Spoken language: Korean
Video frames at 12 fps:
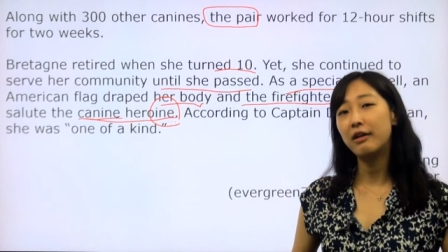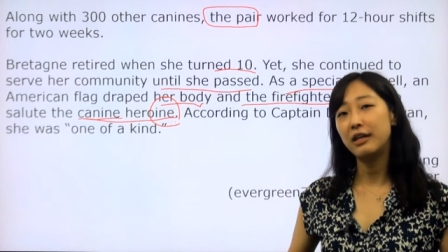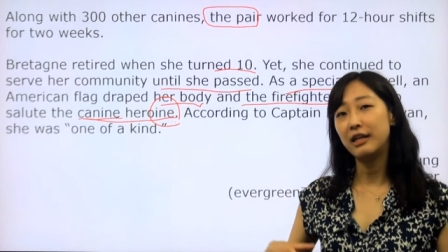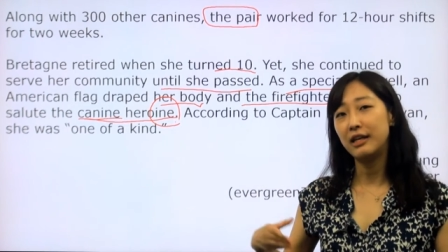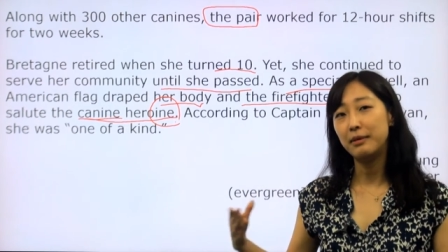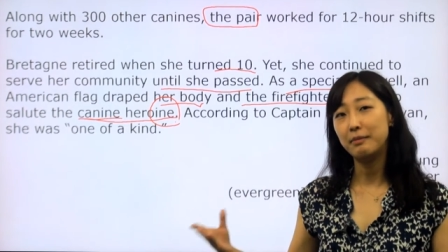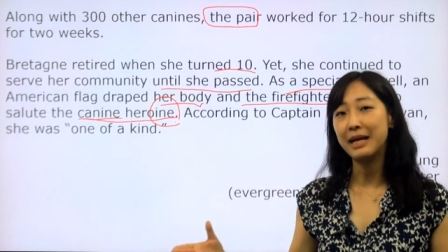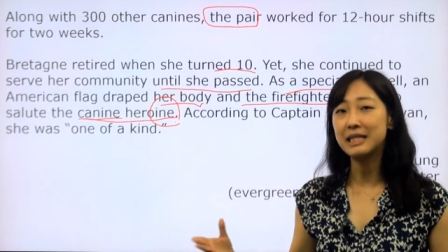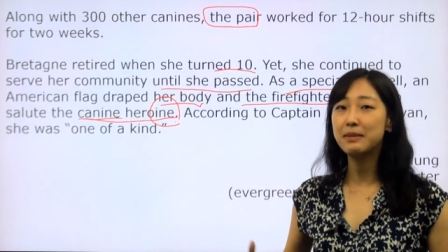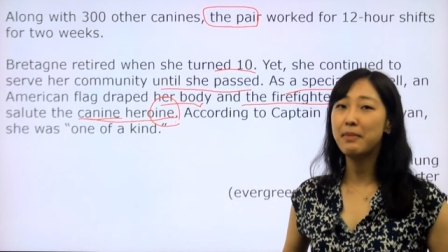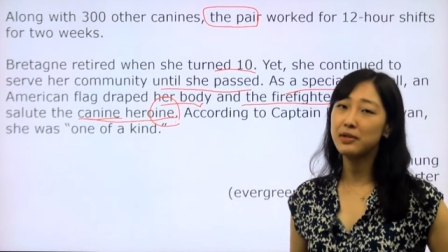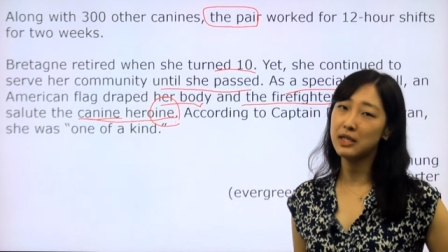이
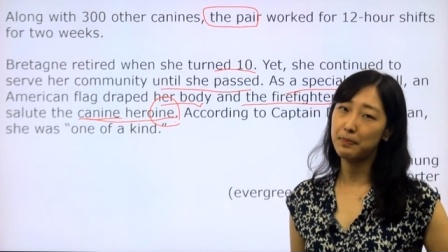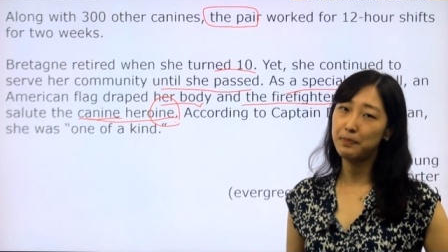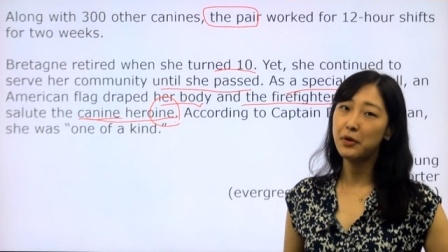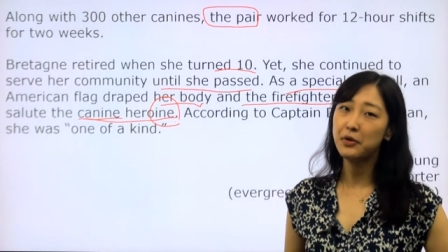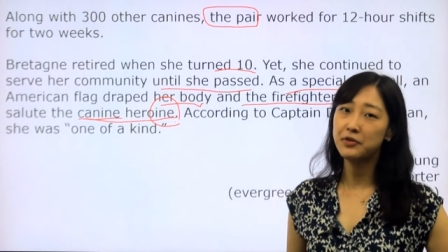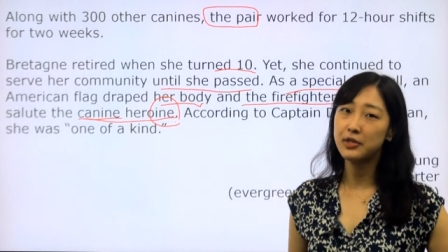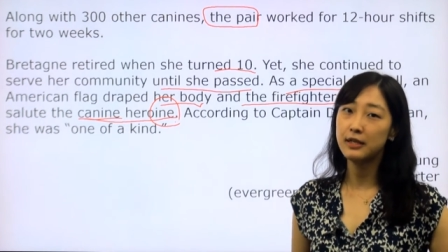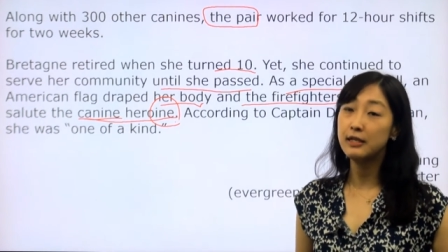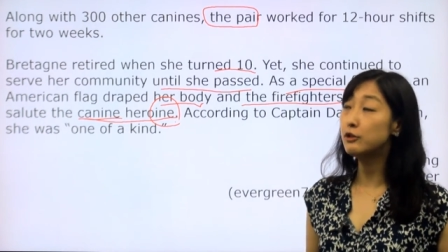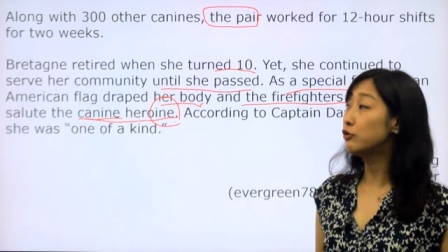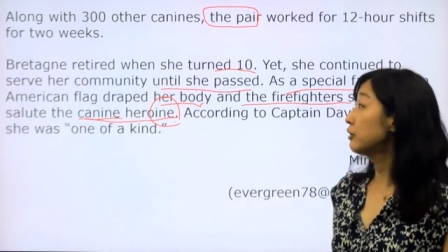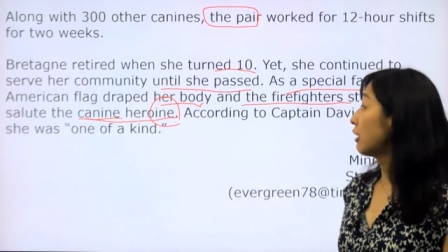마지막 작별 인사를
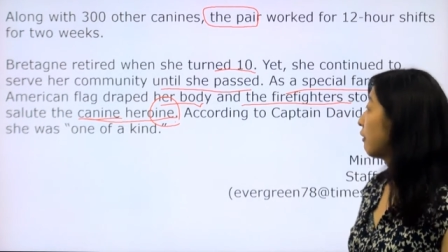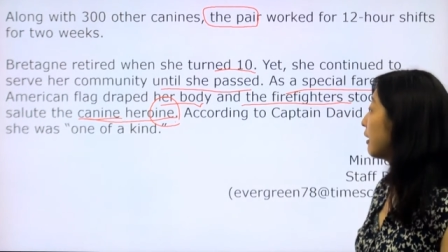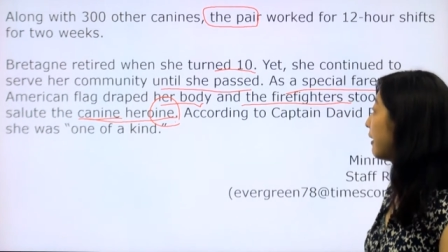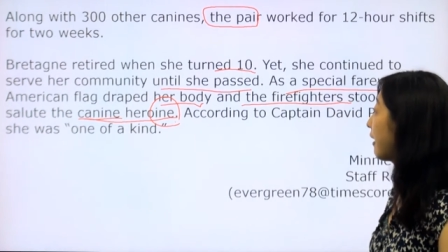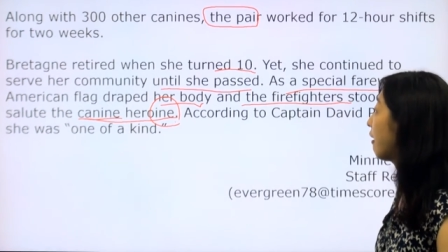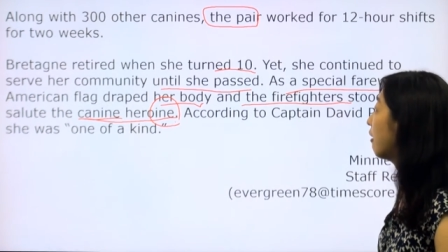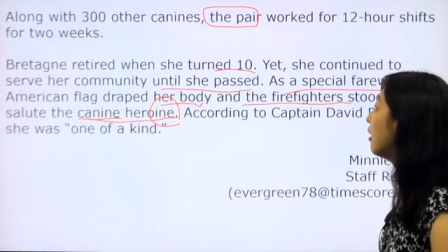해줬다고 하네요.